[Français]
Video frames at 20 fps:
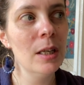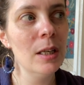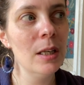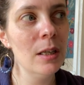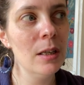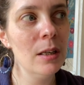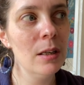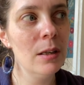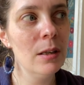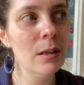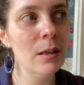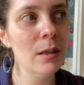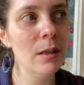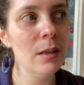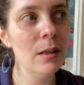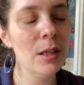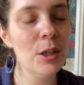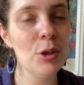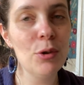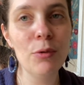
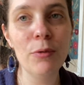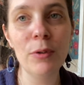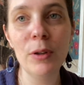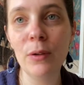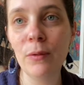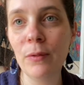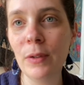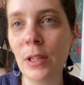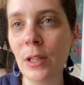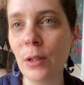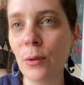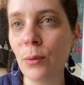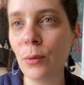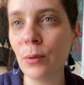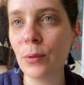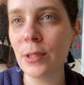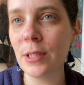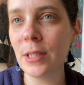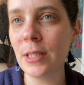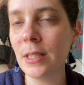Et, je fais une vidéo
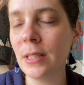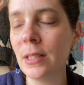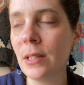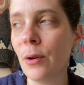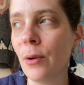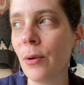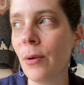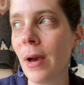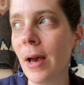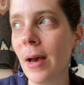aussi euh,